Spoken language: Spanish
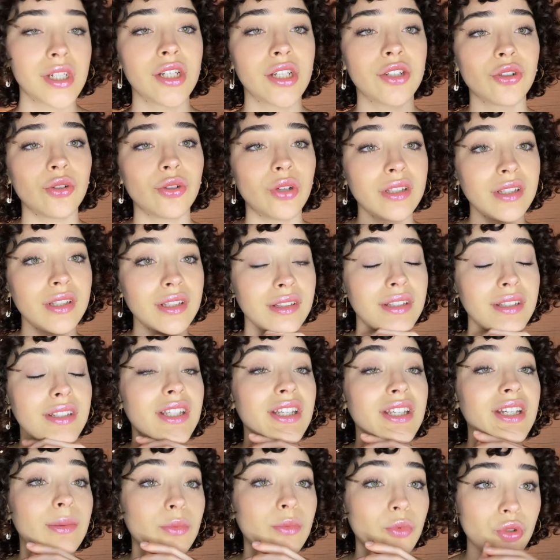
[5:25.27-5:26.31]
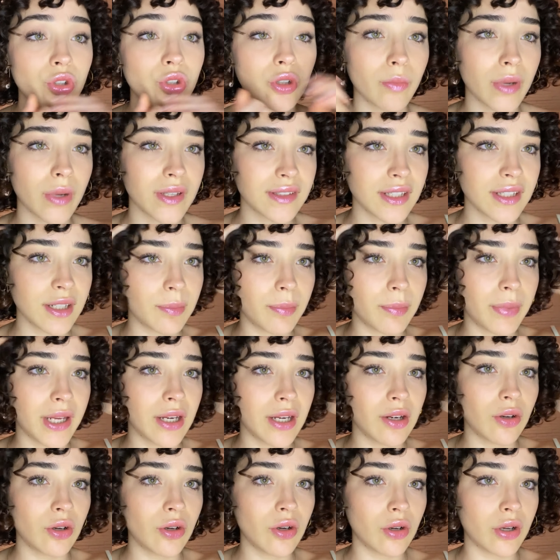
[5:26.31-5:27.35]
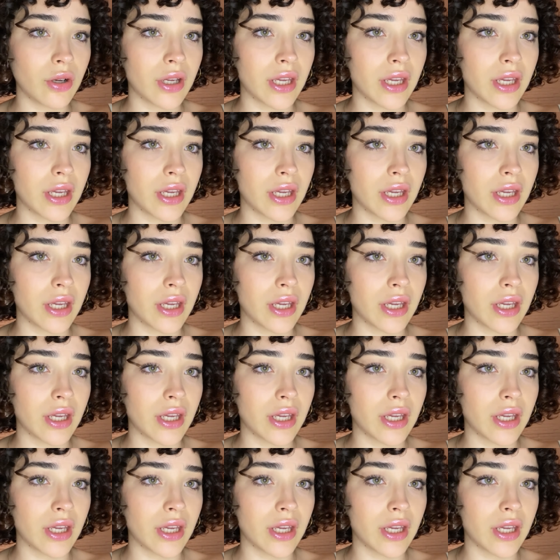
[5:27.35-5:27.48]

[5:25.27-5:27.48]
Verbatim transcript: Yo antes tenía mucho más el pelo